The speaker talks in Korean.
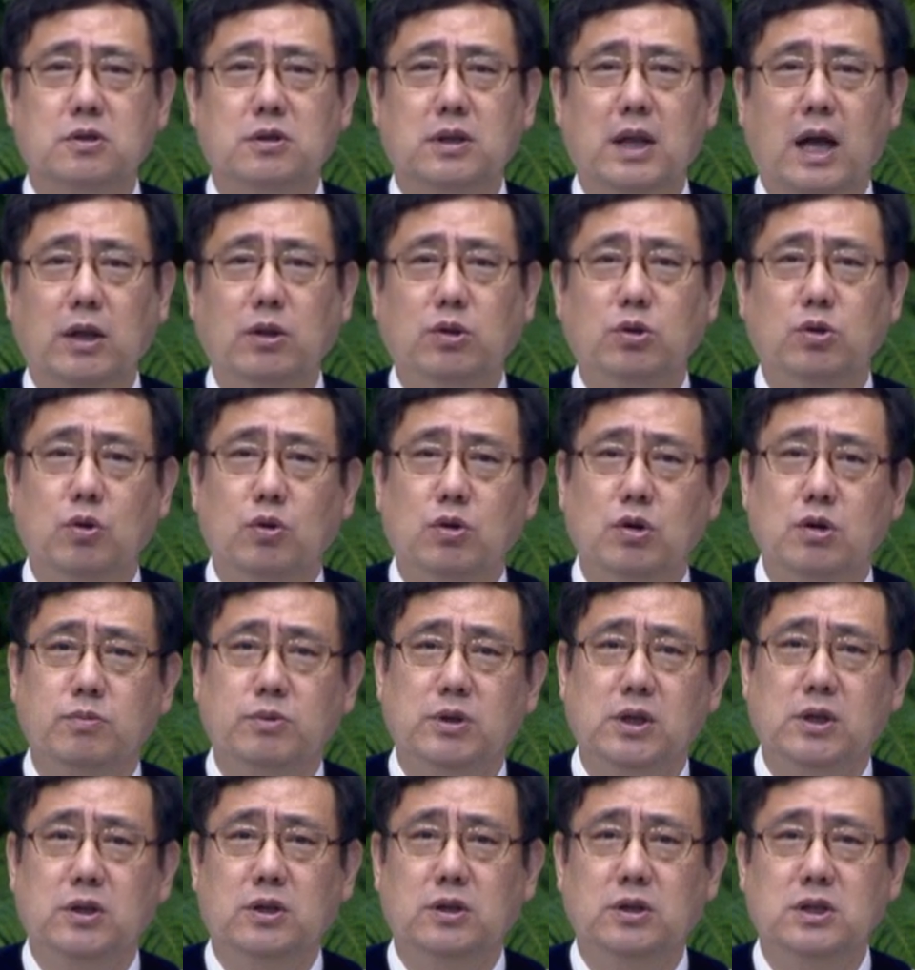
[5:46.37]
난동을
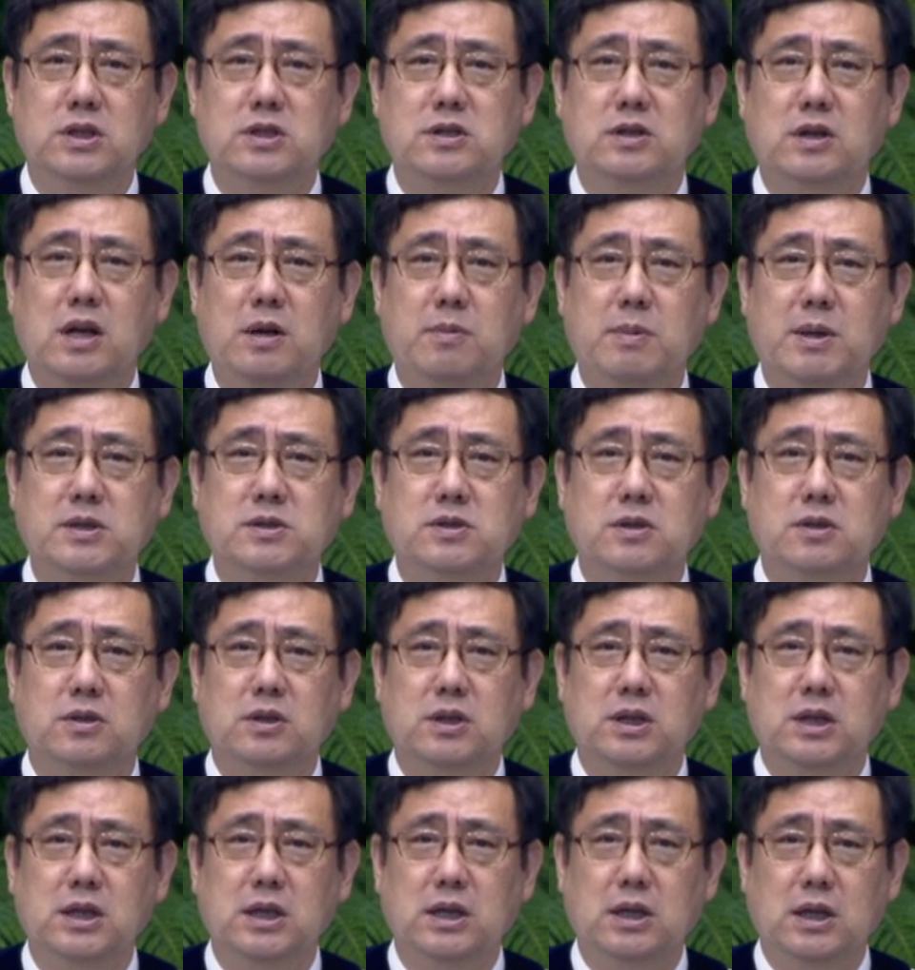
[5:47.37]
부리던 이스라엘
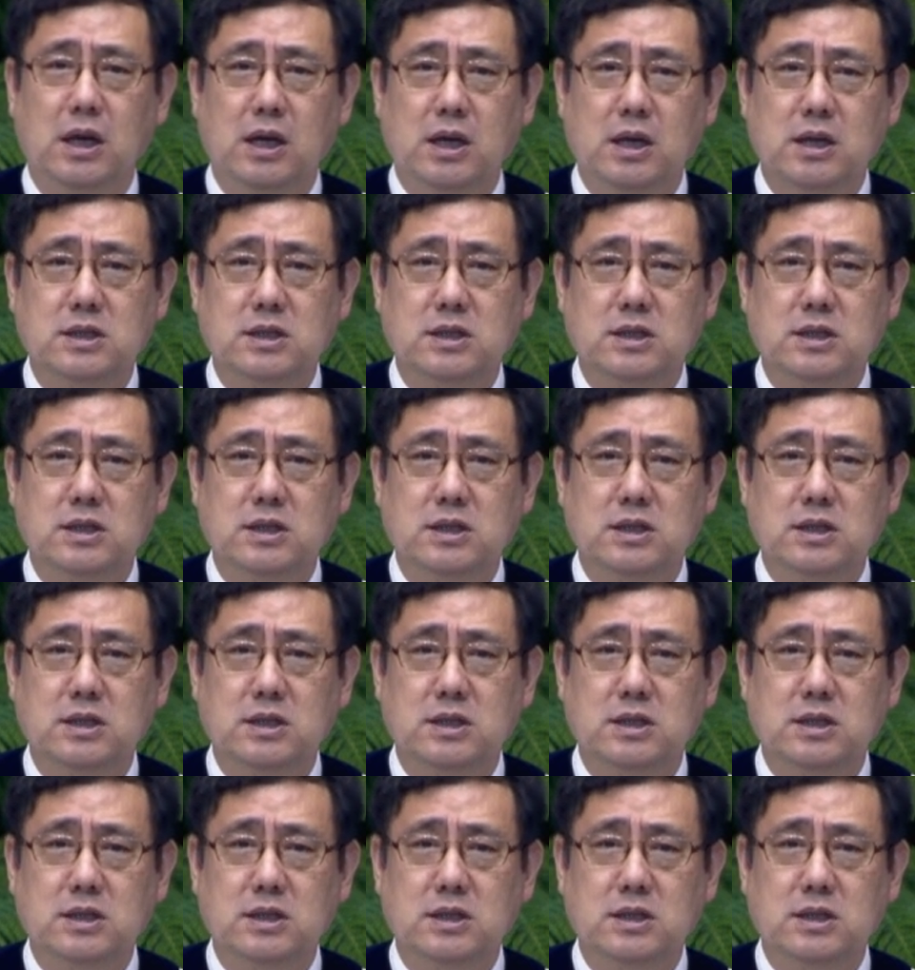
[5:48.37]
백성들이